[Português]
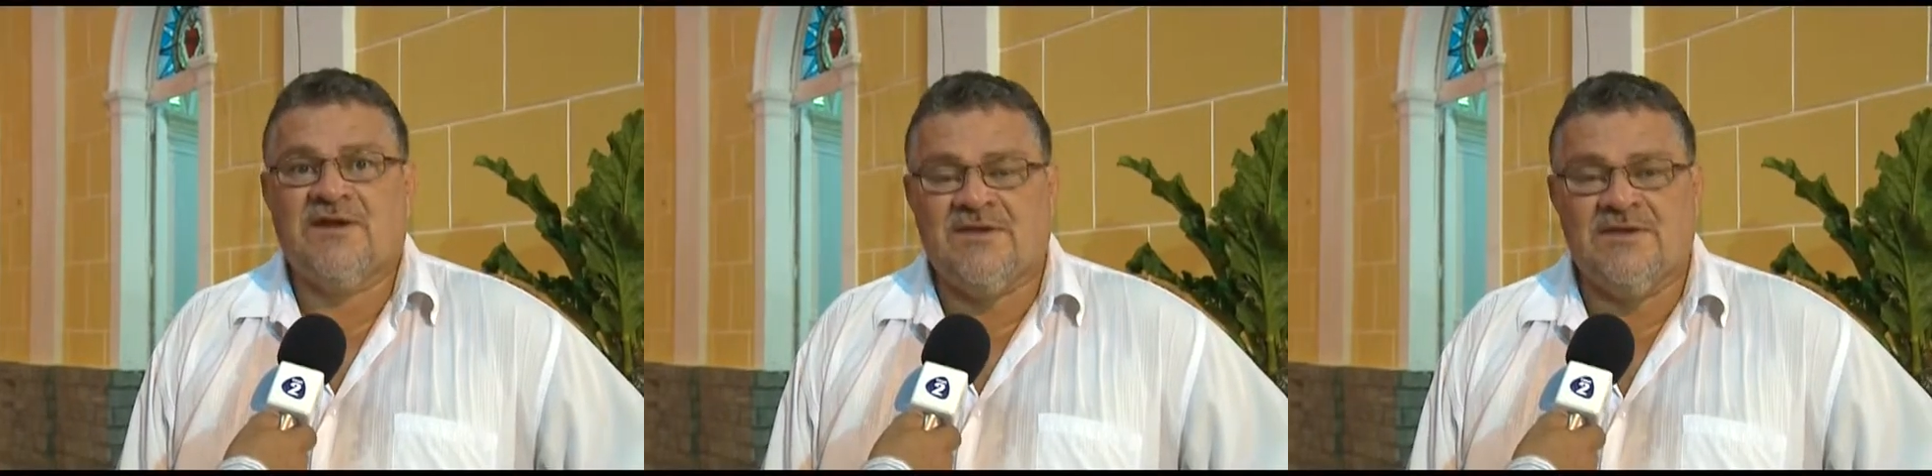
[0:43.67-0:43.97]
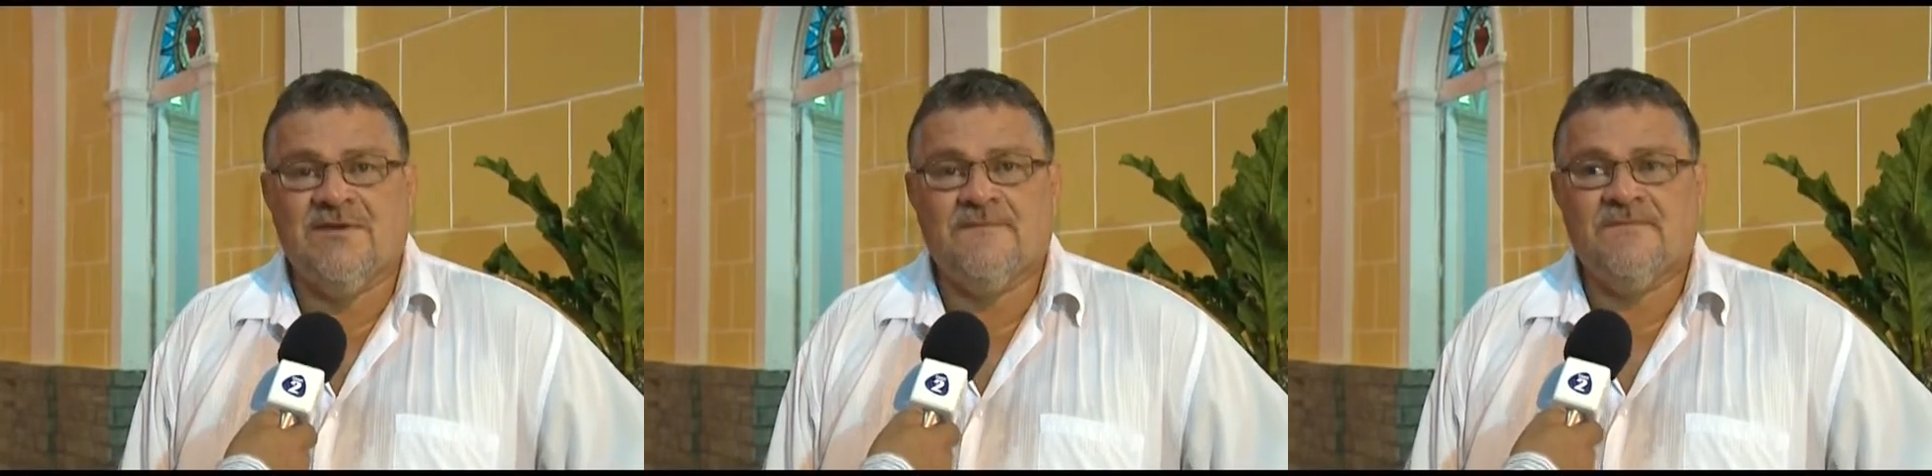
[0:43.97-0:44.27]

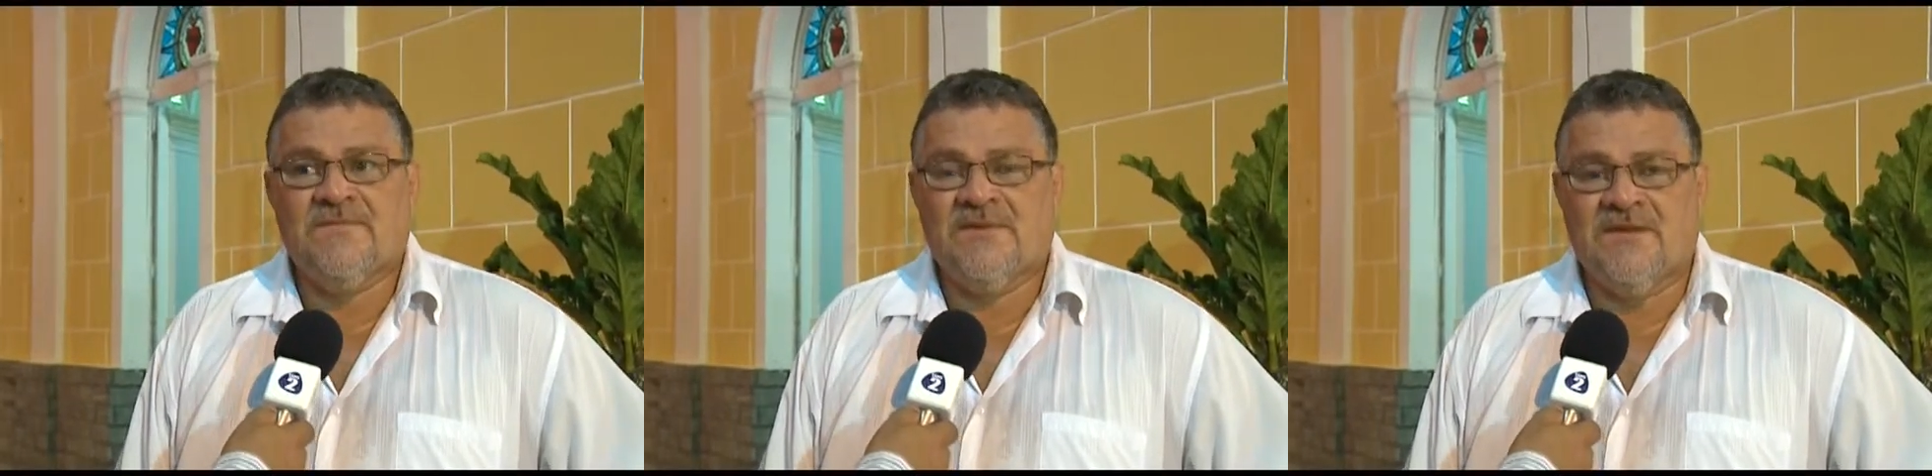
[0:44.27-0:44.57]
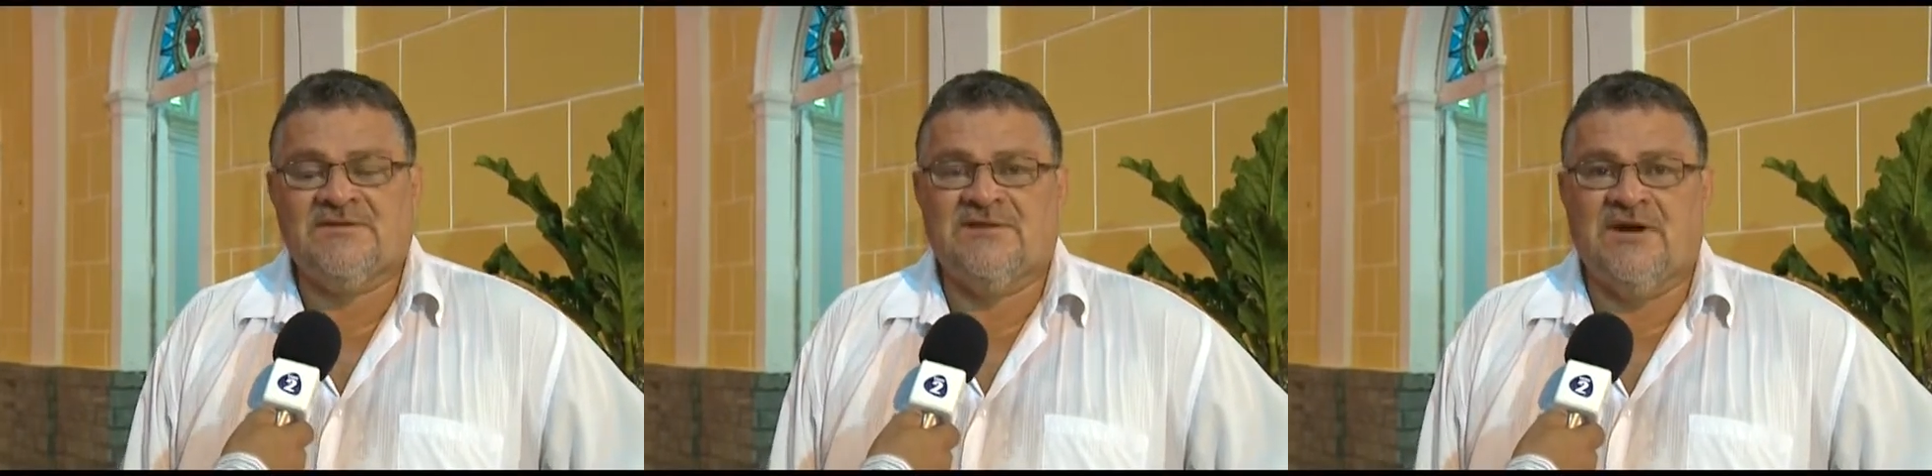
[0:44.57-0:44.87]
aqui
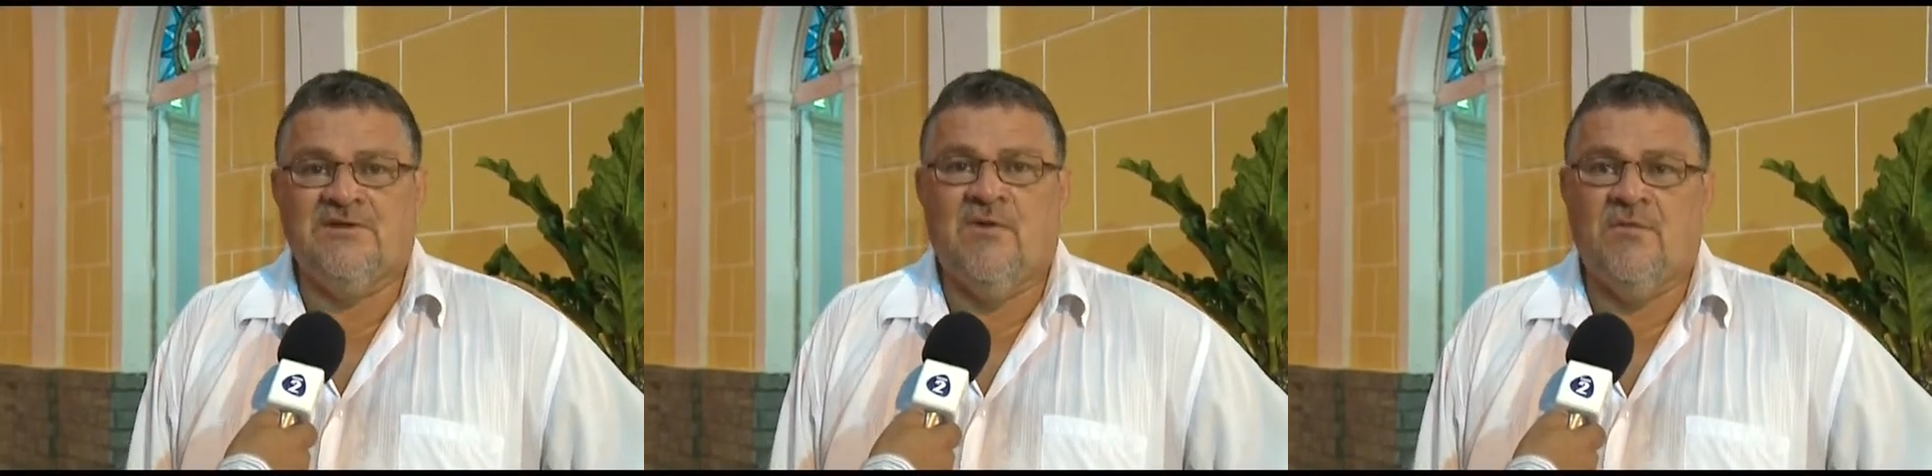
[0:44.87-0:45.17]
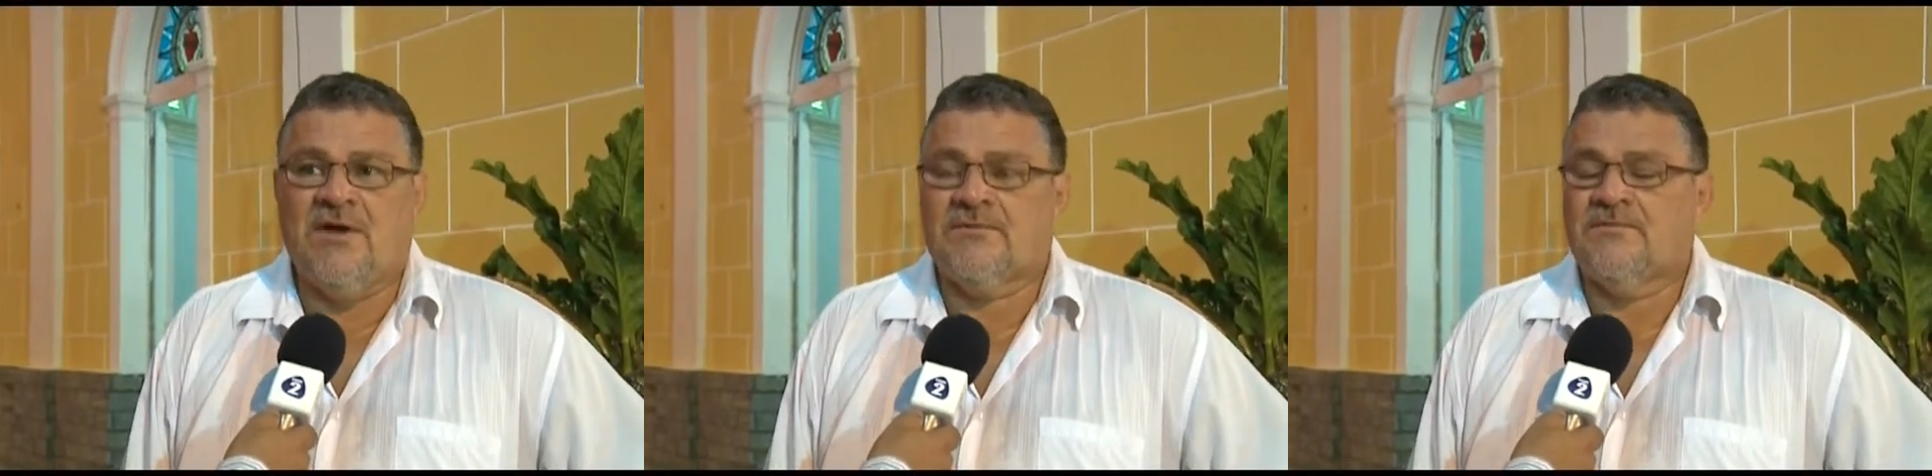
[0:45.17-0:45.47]
nesse grande
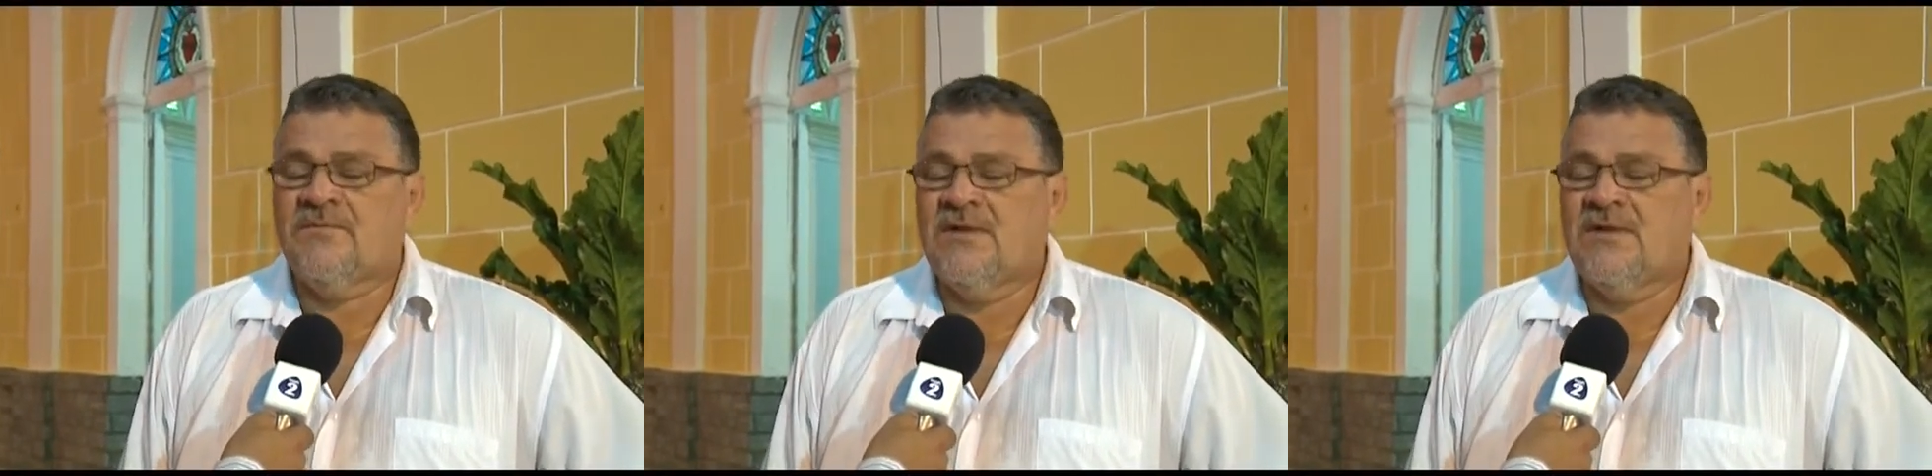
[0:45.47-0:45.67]
momento.